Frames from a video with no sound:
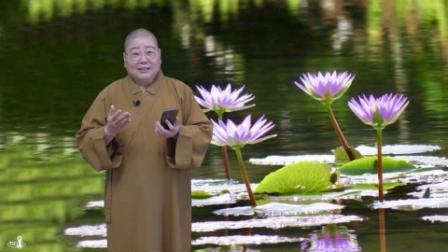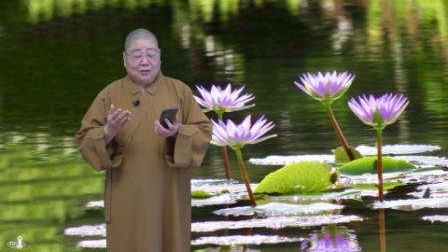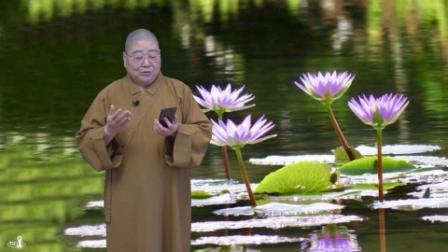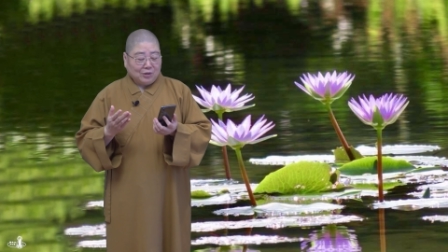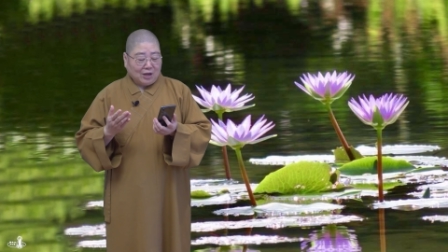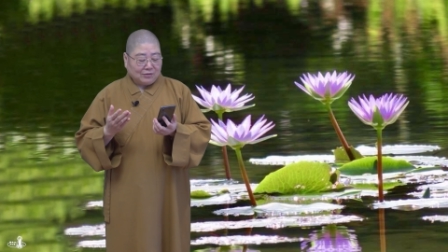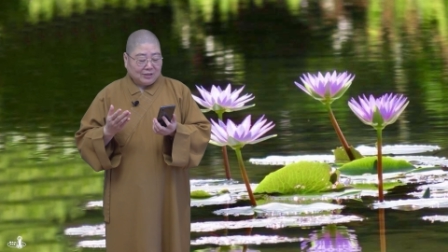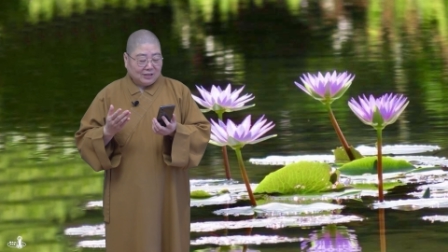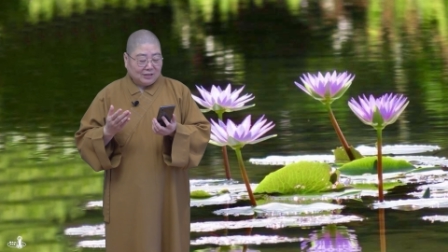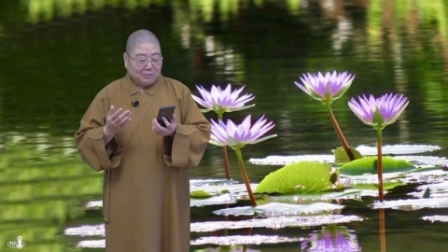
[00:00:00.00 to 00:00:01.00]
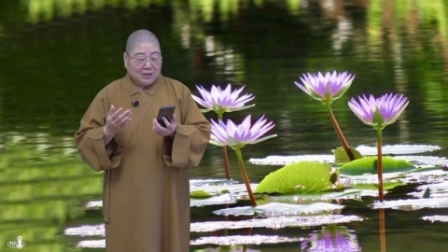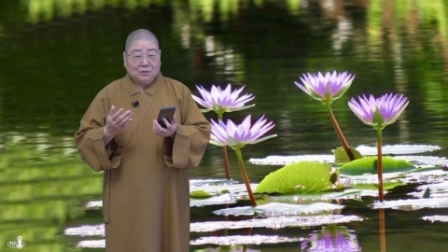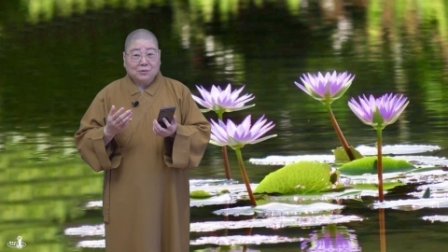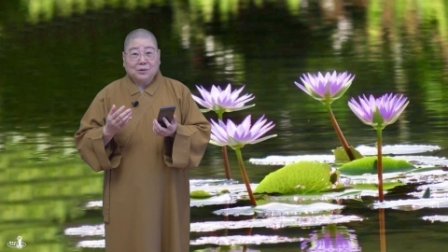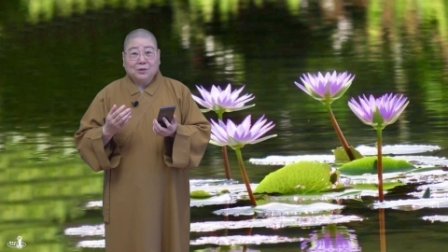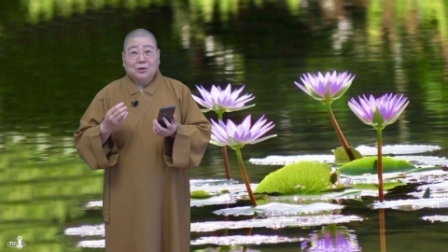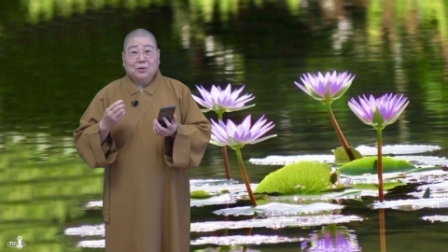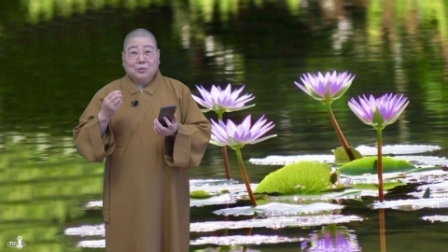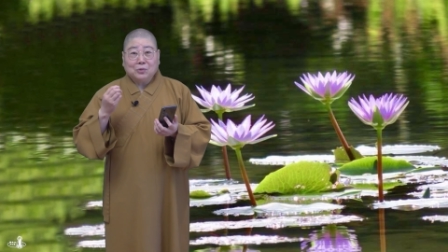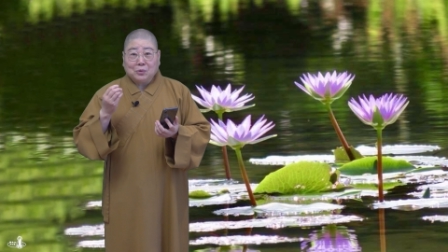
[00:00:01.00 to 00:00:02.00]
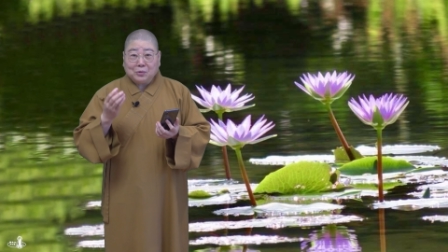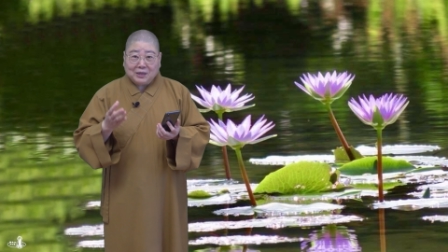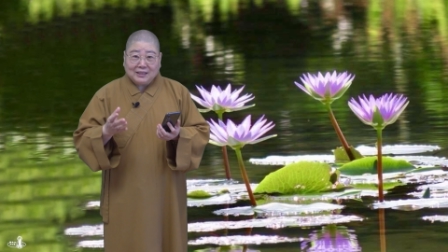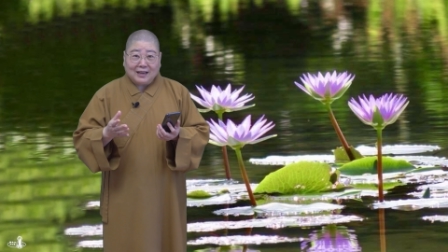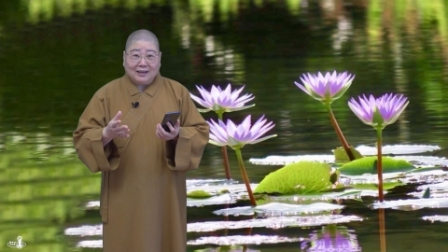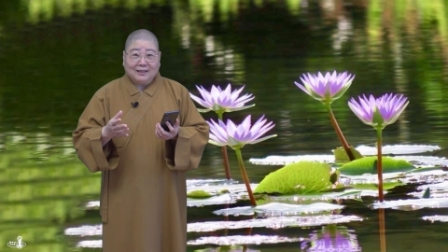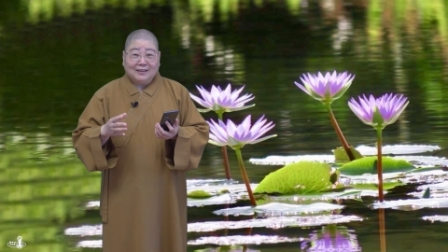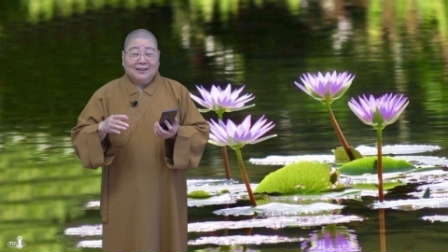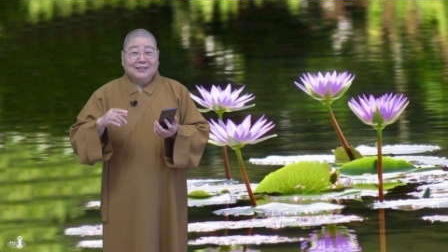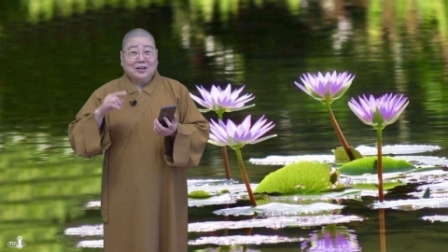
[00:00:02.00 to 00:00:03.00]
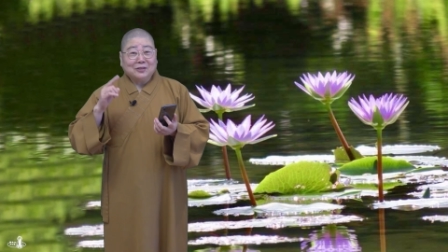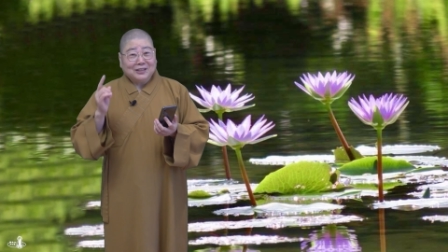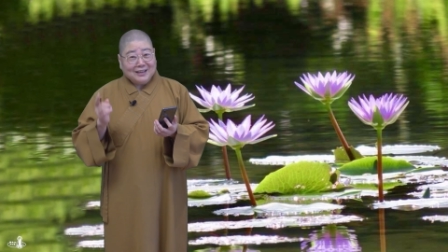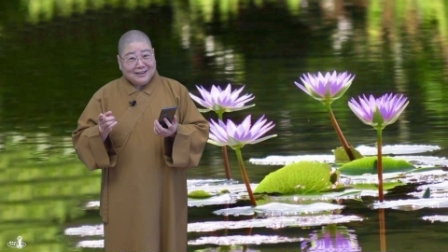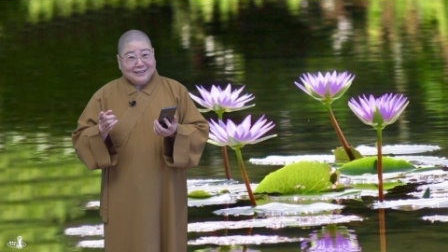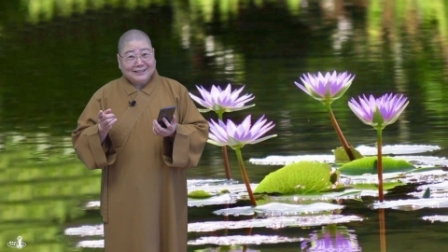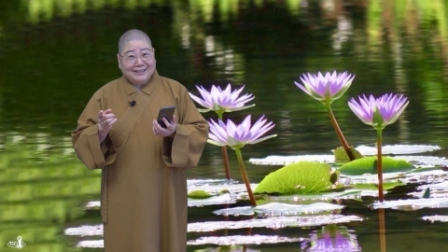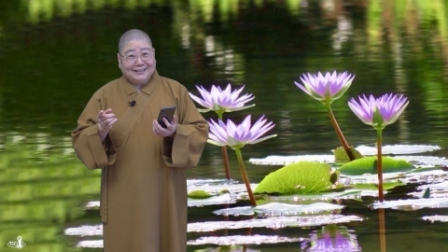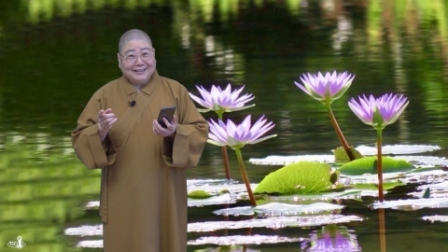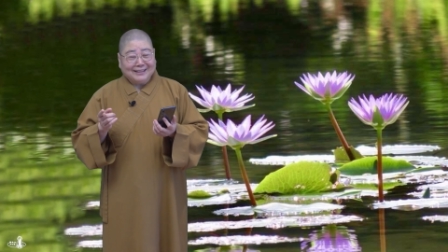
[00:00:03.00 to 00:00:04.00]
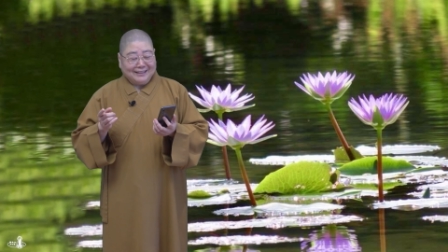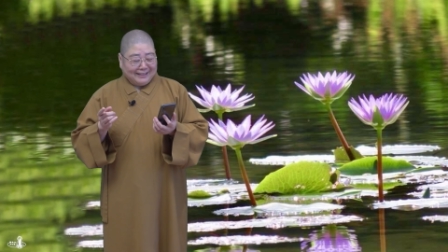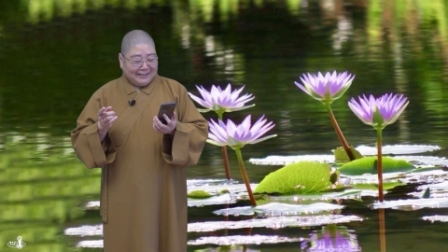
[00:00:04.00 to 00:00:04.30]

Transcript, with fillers: 他说好奇妙哦，我回答了，然后第二天呢，